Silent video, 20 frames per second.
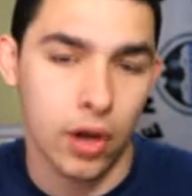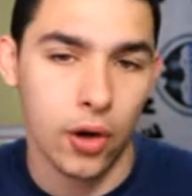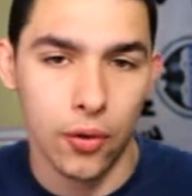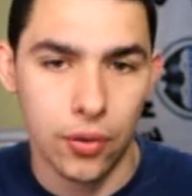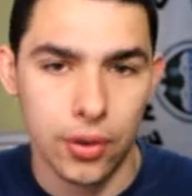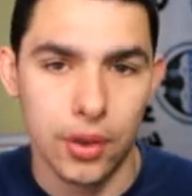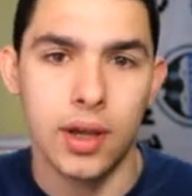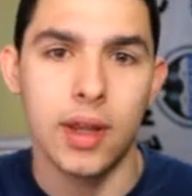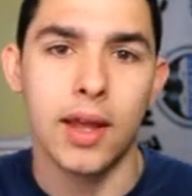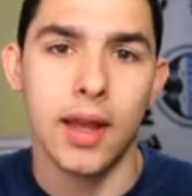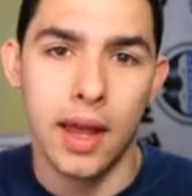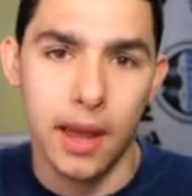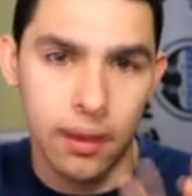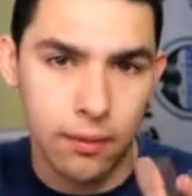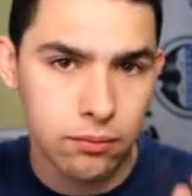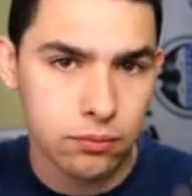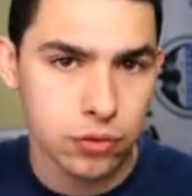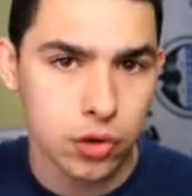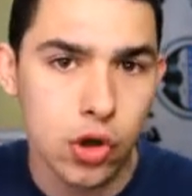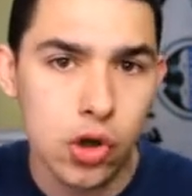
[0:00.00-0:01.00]
quiero decir que
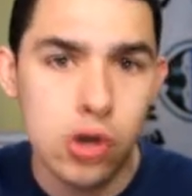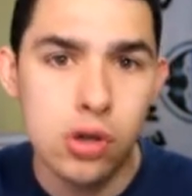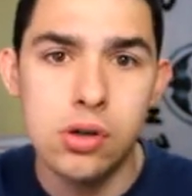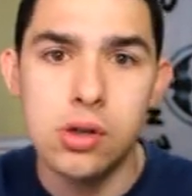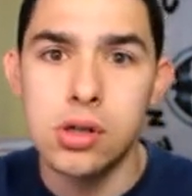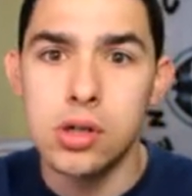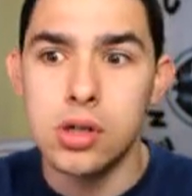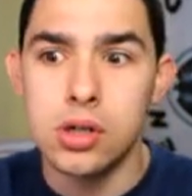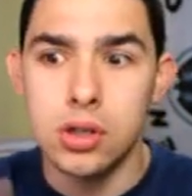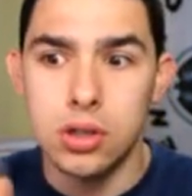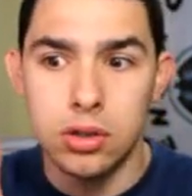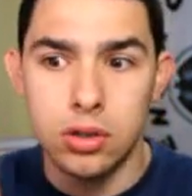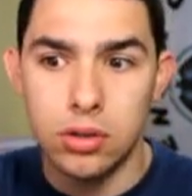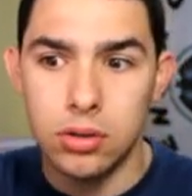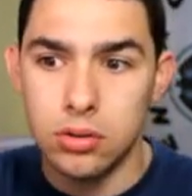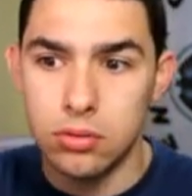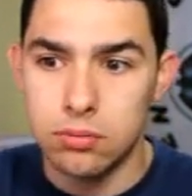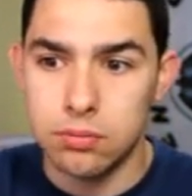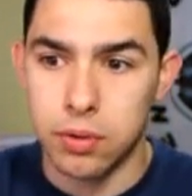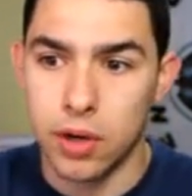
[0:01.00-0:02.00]
yo,
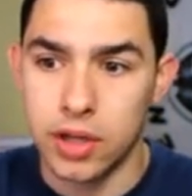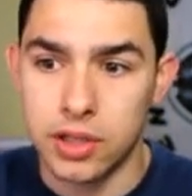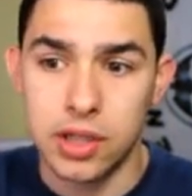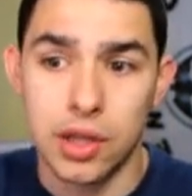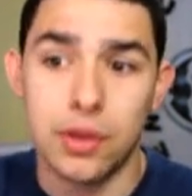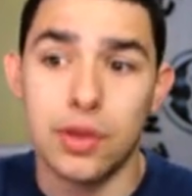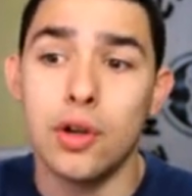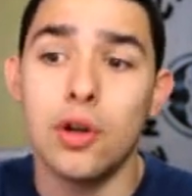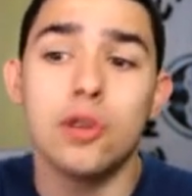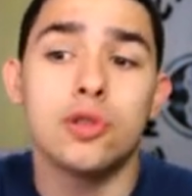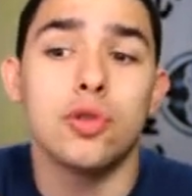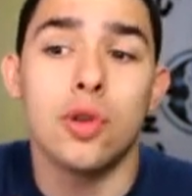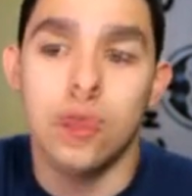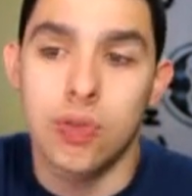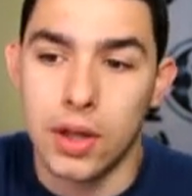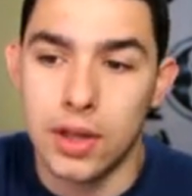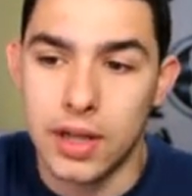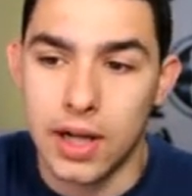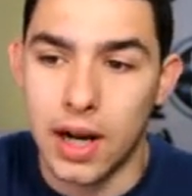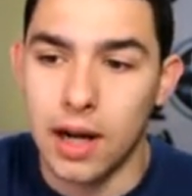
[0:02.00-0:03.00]
por así decirlo, soy
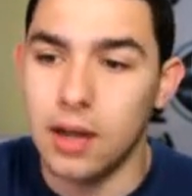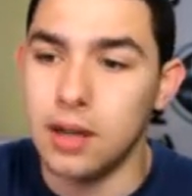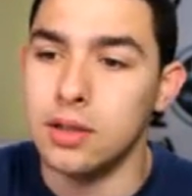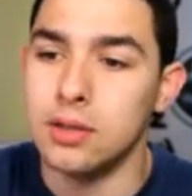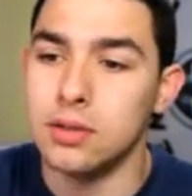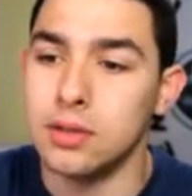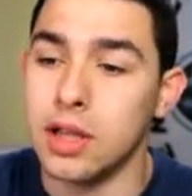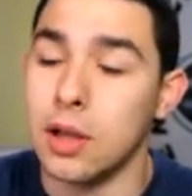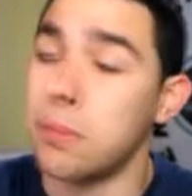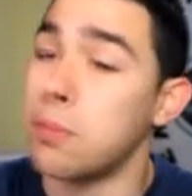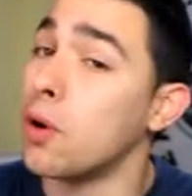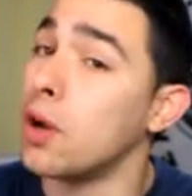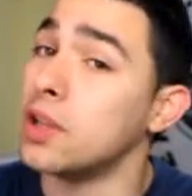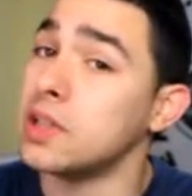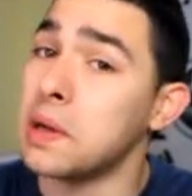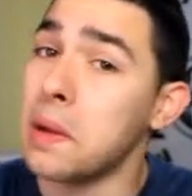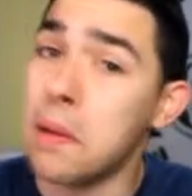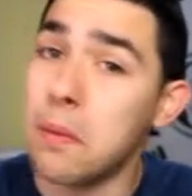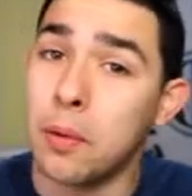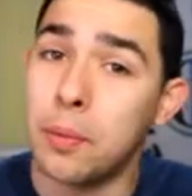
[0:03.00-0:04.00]
central. Después
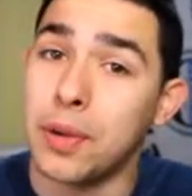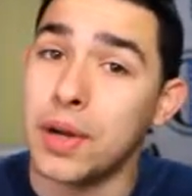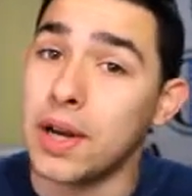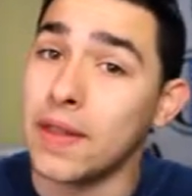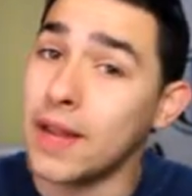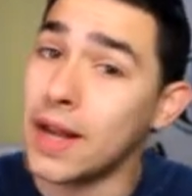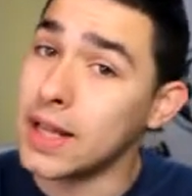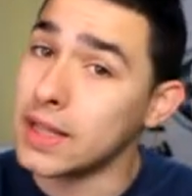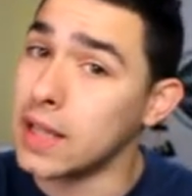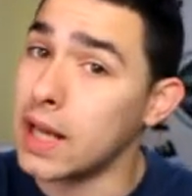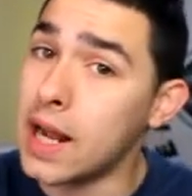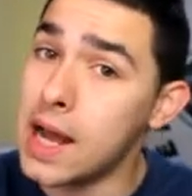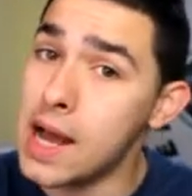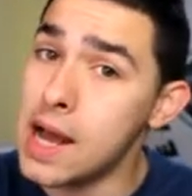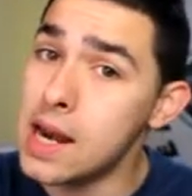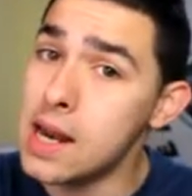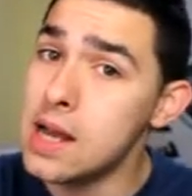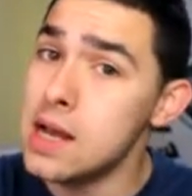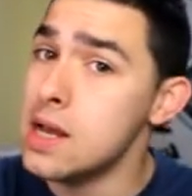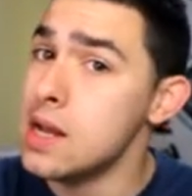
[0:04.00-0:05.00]
ya me puedo poner de
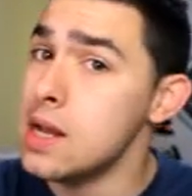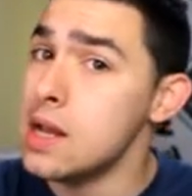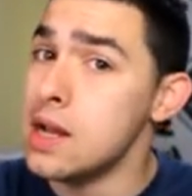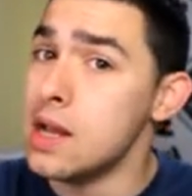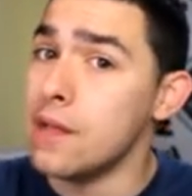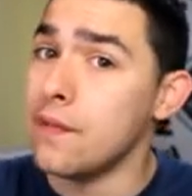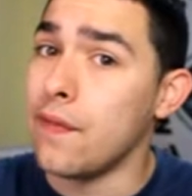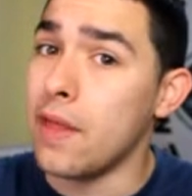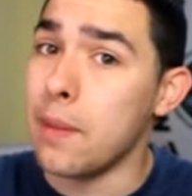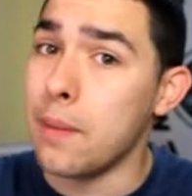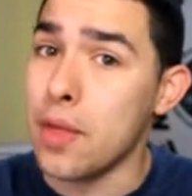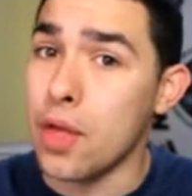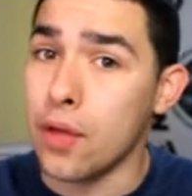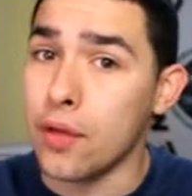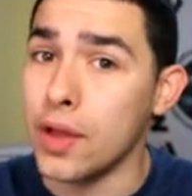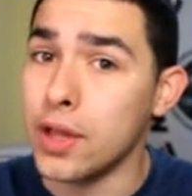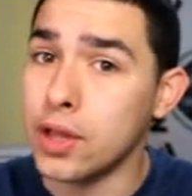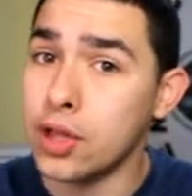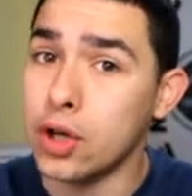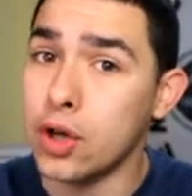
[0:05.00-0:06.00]
lateral, de medio
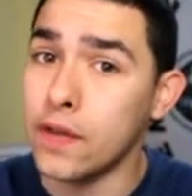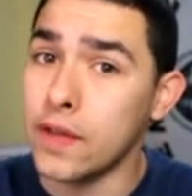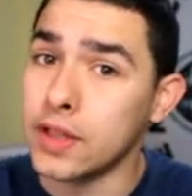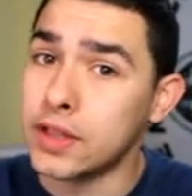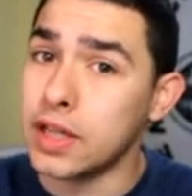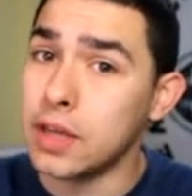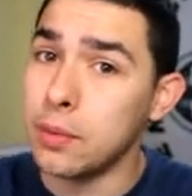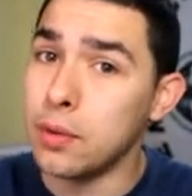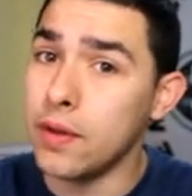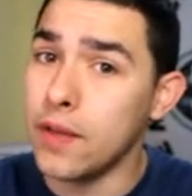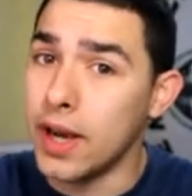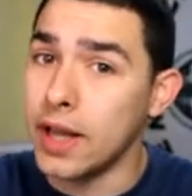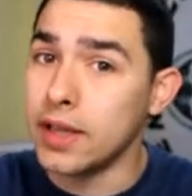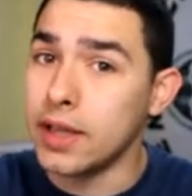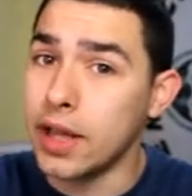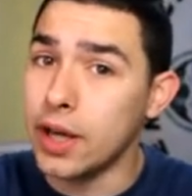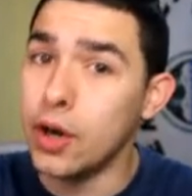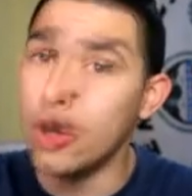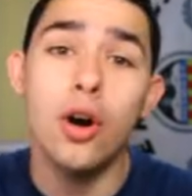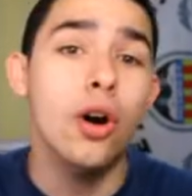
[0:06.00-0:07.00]
centro, de extremo,
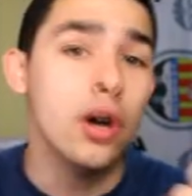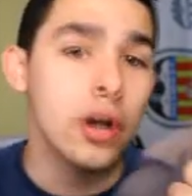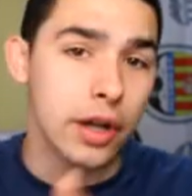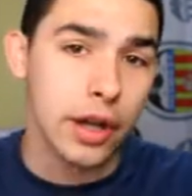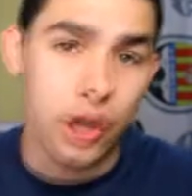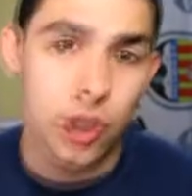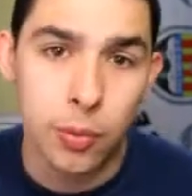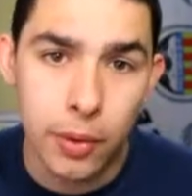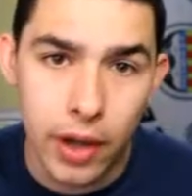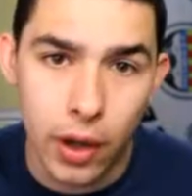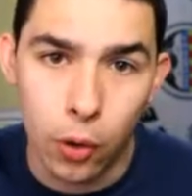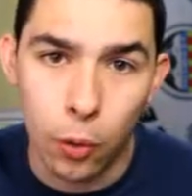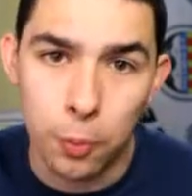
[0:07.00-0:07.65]
delantero, que yo voy a